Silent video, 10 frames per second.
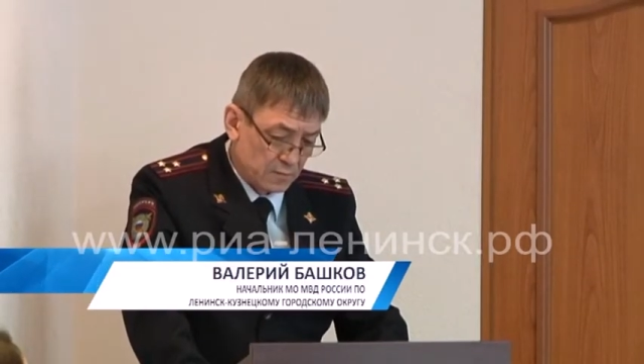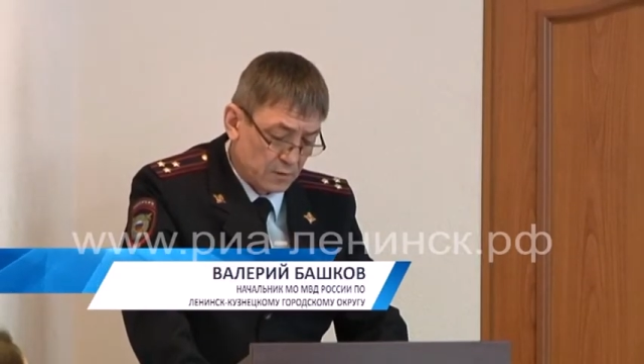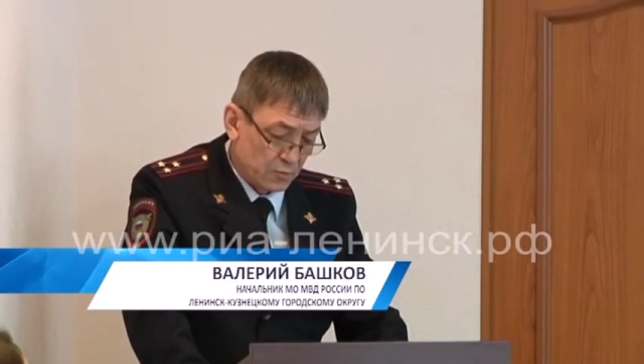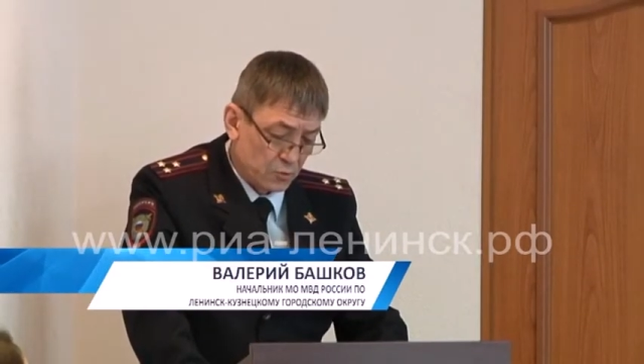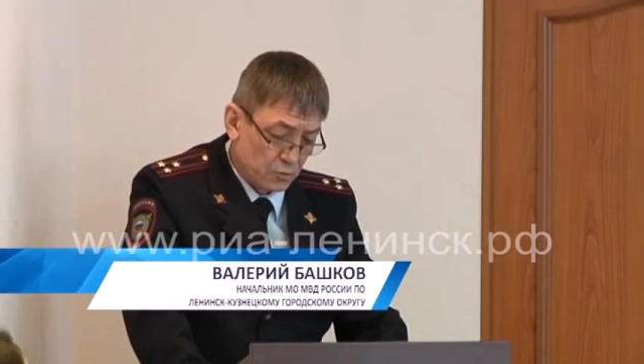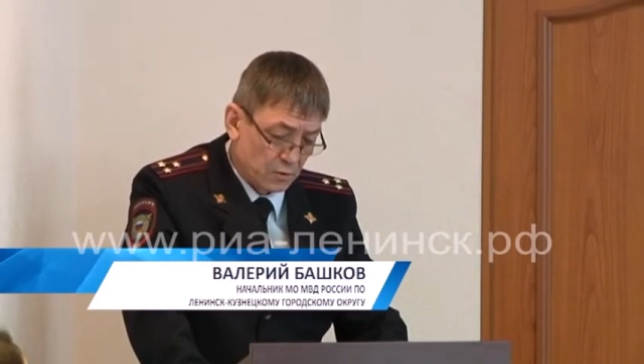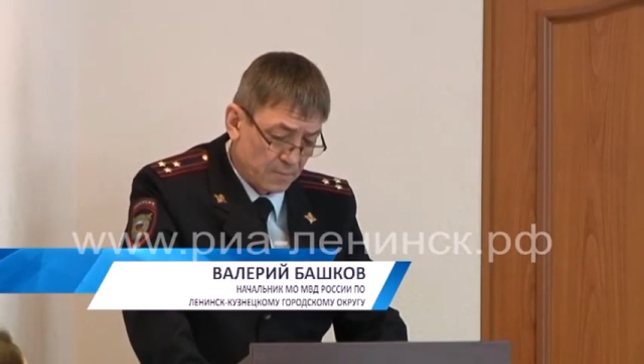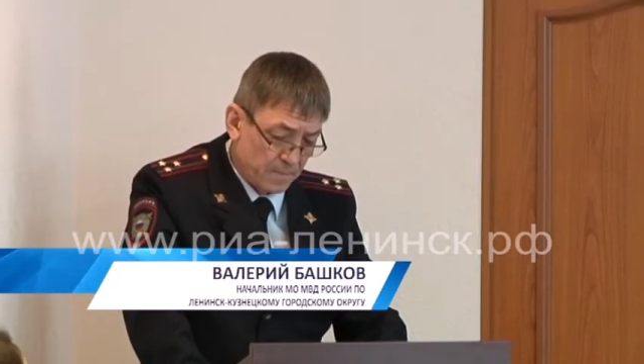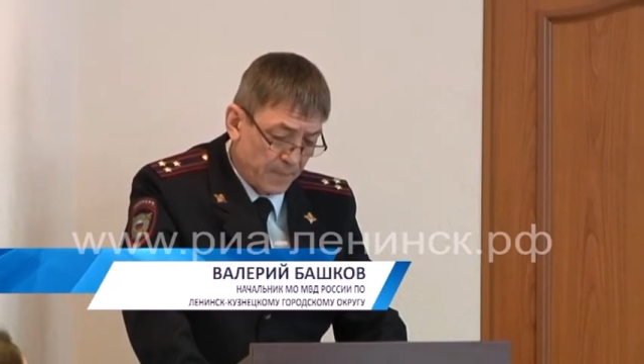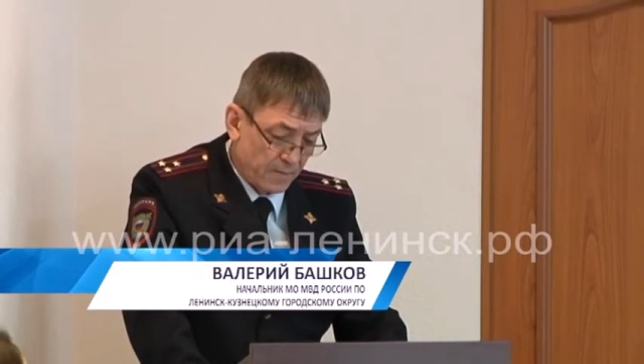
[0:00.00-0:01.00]
совершенные
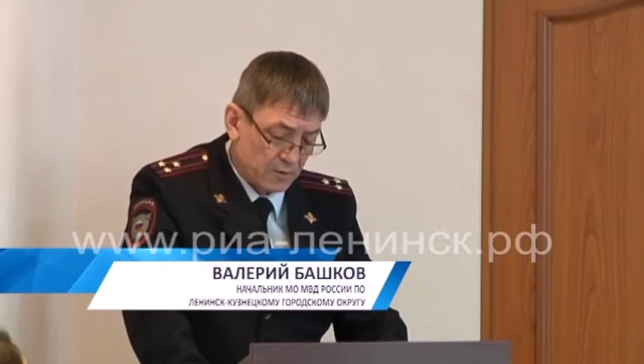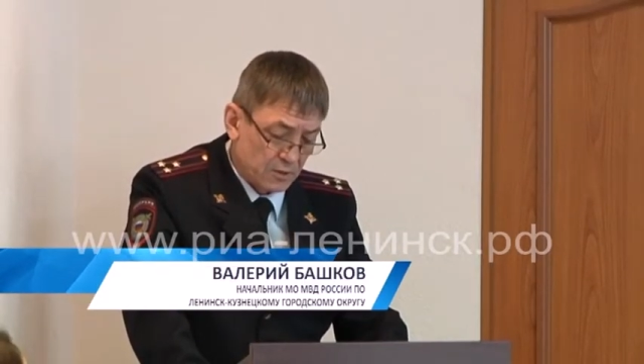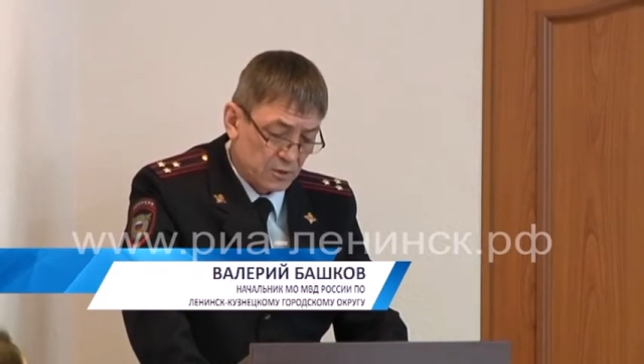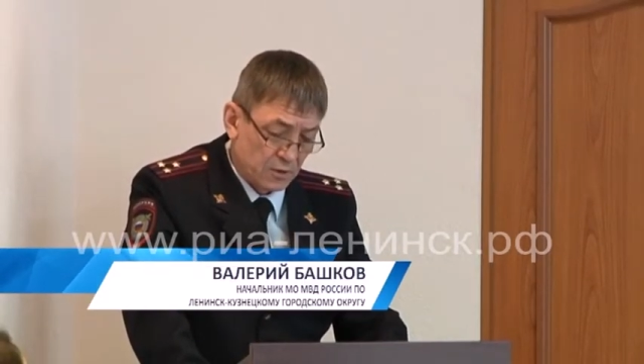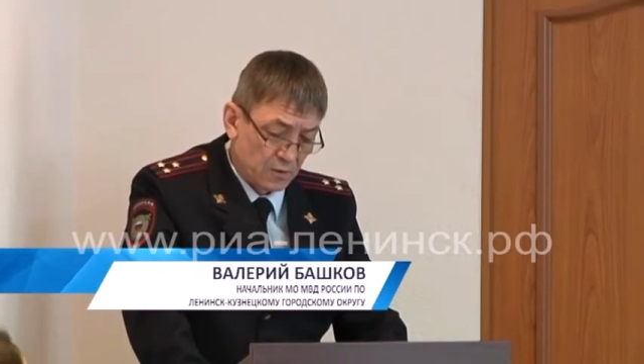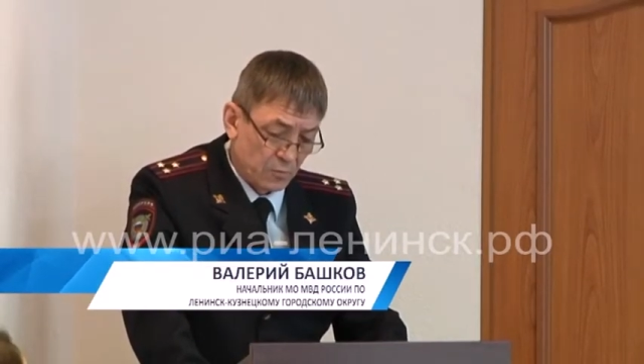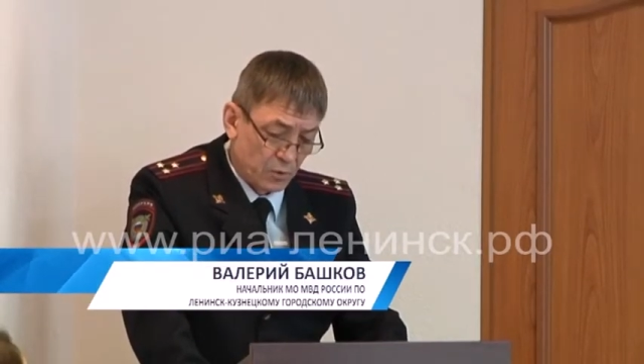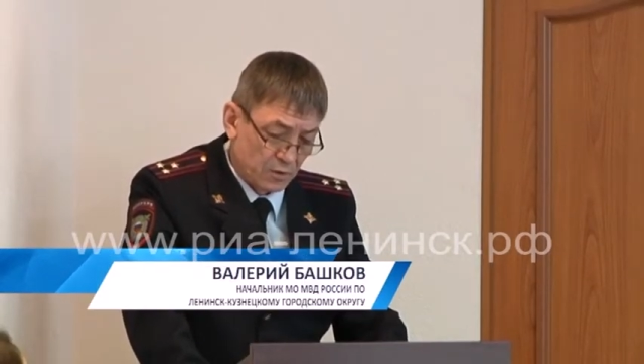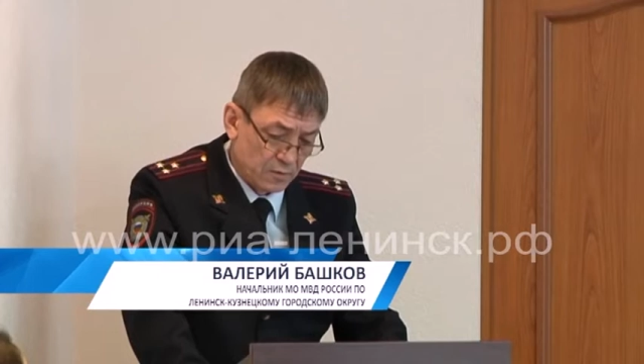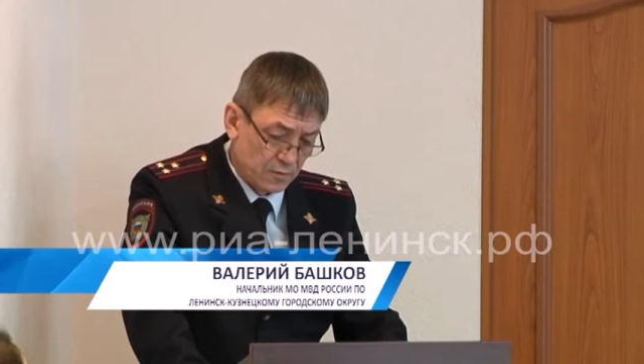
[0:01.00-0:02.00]
в отношении
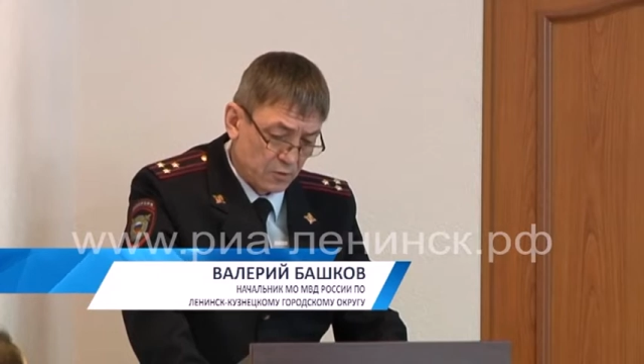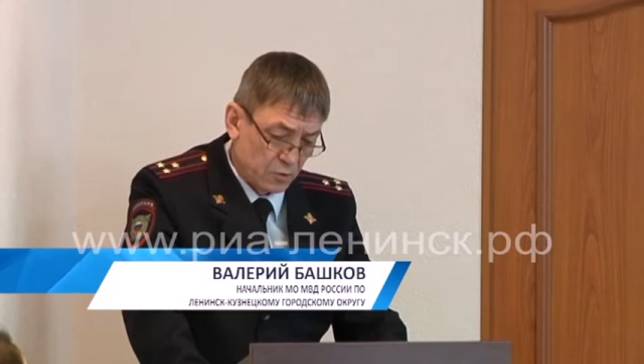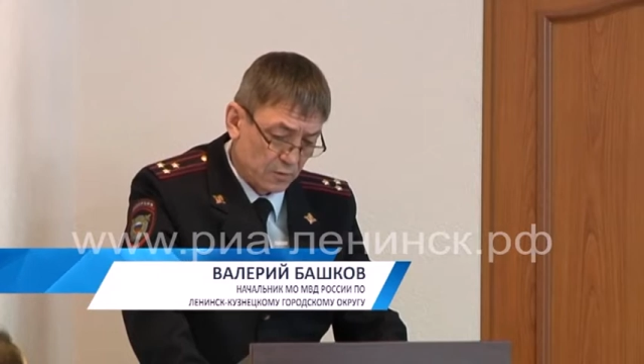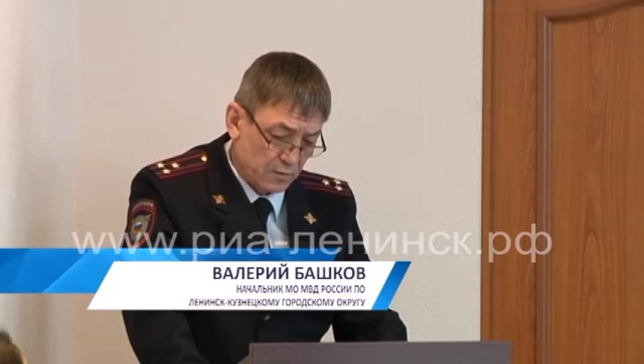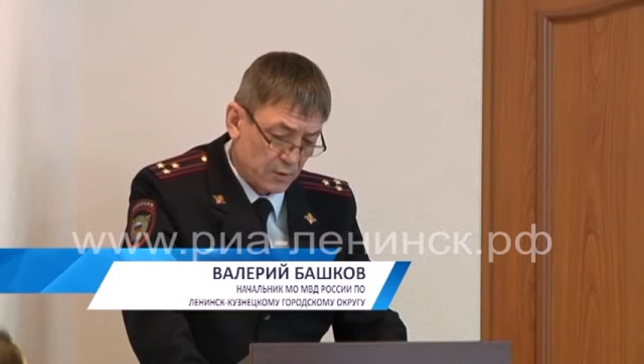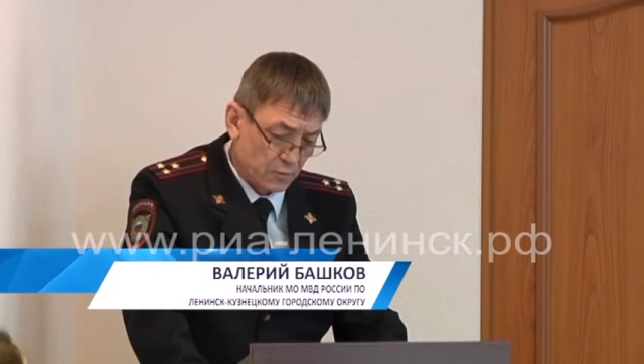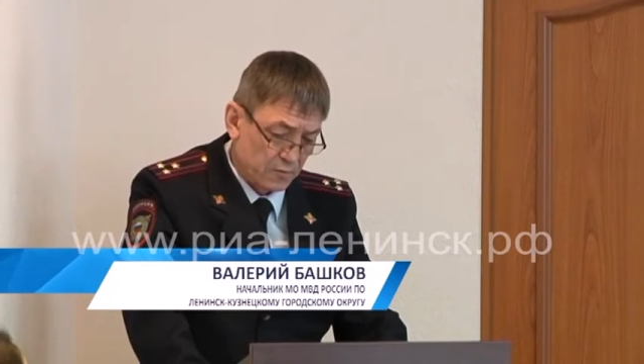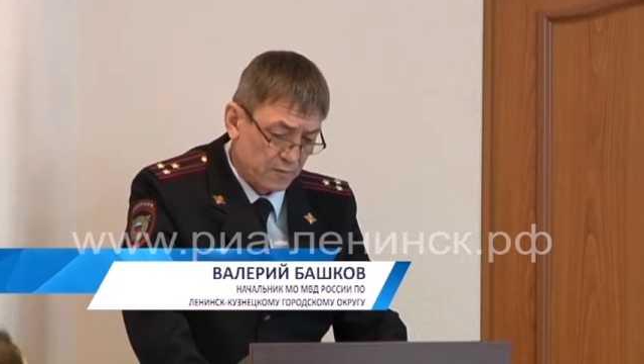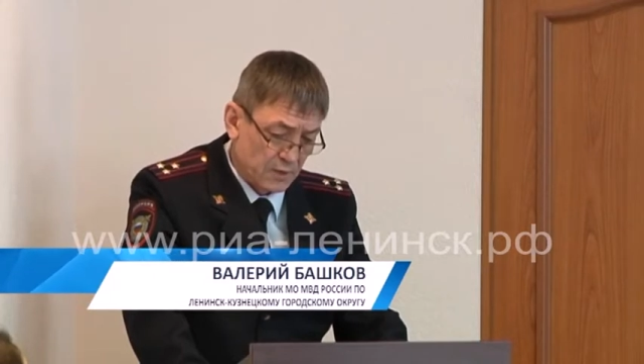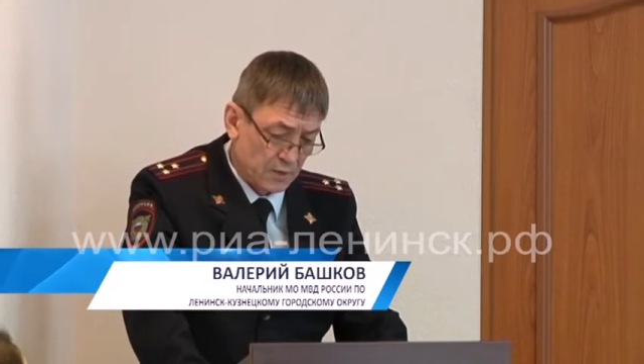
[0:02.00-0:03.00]
наиболее незащищенных слоев
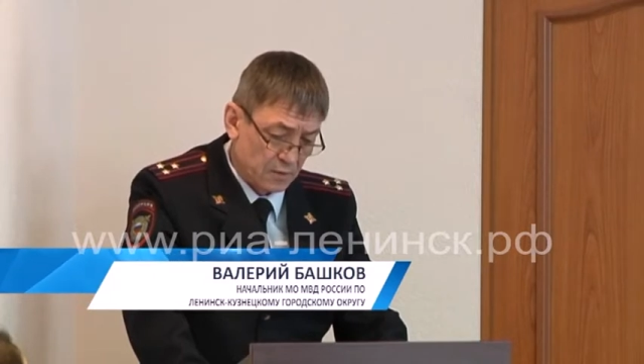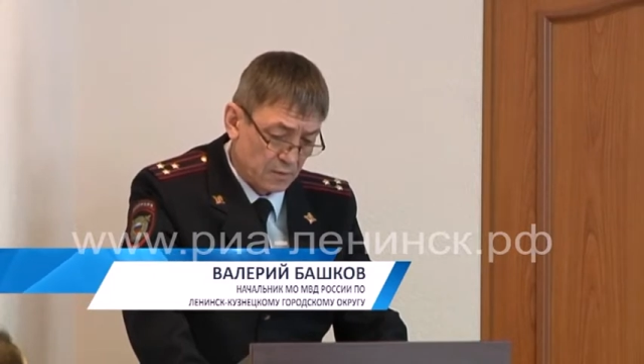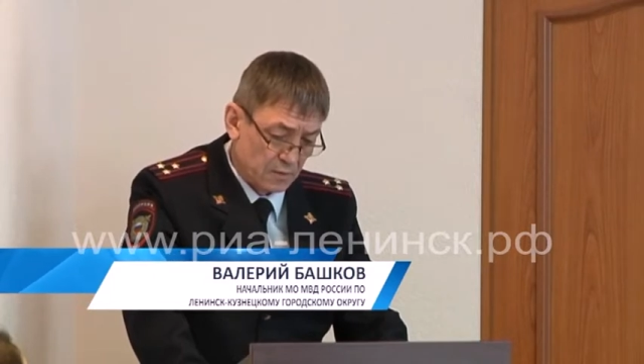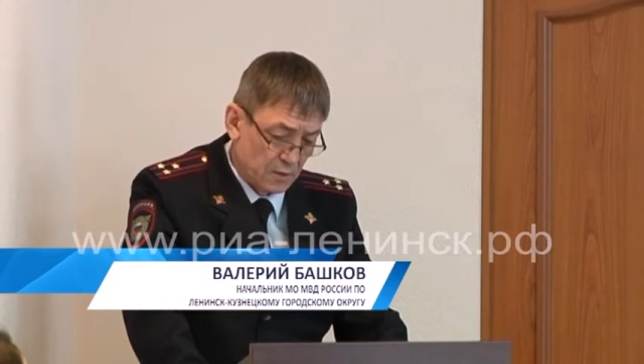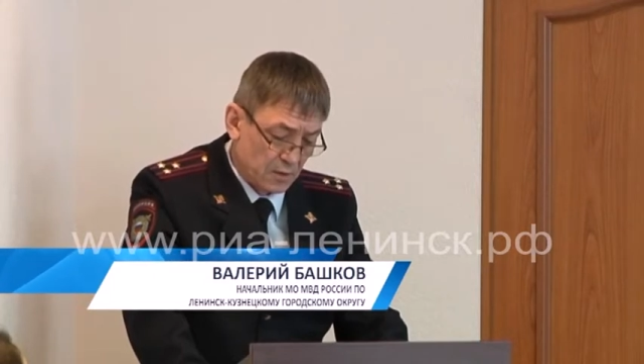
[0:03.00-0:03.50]
населения.